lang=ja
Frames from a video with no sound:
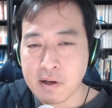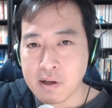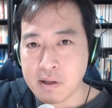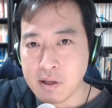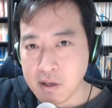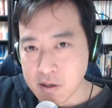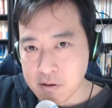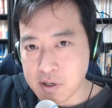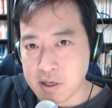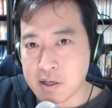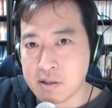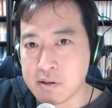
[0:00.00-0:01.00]
できなく
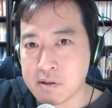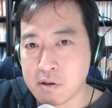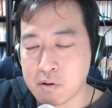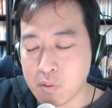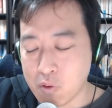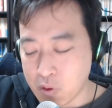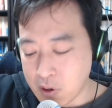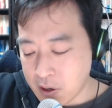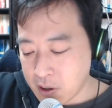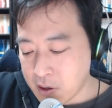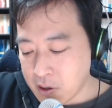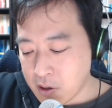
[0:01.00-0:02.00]
はないんですけれども、
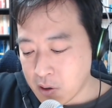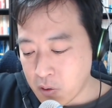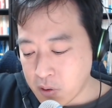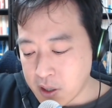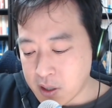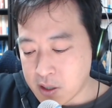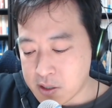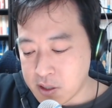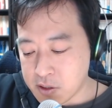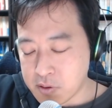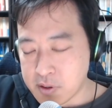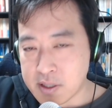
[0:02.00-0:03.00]
今回に関し
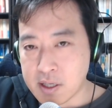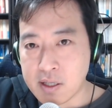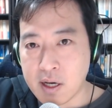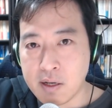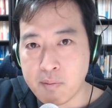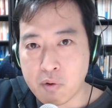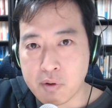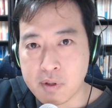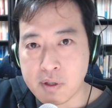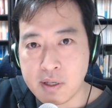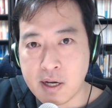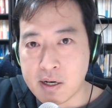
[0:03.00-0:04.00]
てはそれは絶対にもう
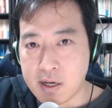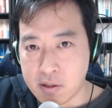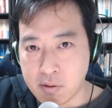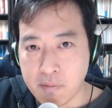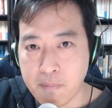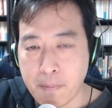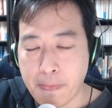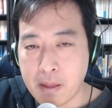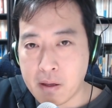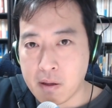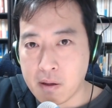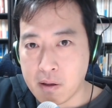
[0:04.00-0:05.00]
やらないと。
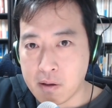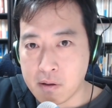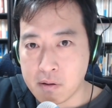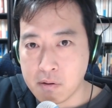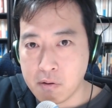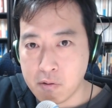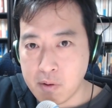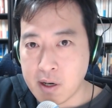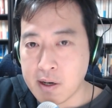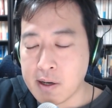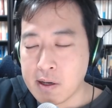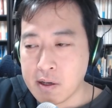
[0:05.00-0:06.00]
えー、というの
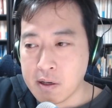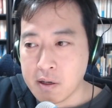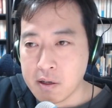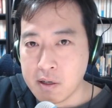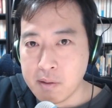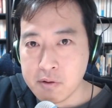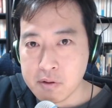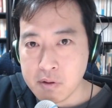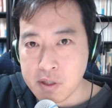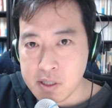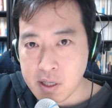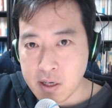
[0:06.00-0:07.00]
は、レムそ
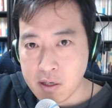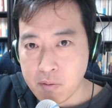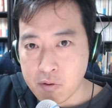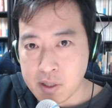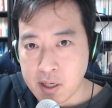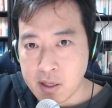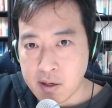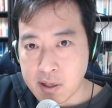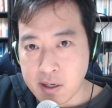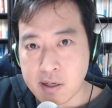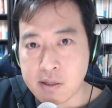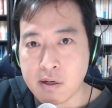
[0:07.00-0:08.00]
れ自体の問題では
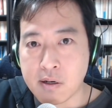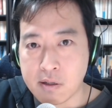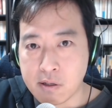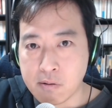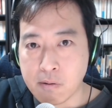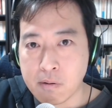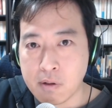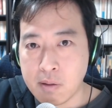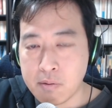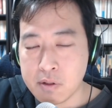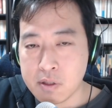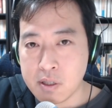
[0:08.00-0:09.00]
なかったからだと。
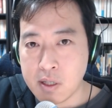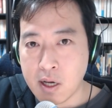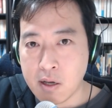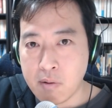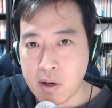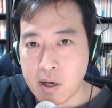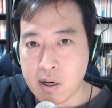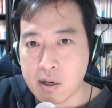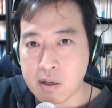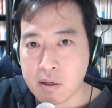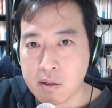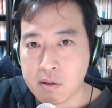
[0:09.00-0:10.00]
レム自体は
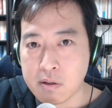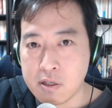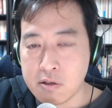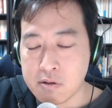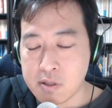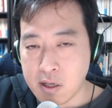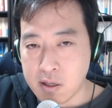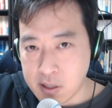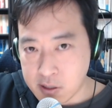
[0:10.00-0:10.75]
技術的に策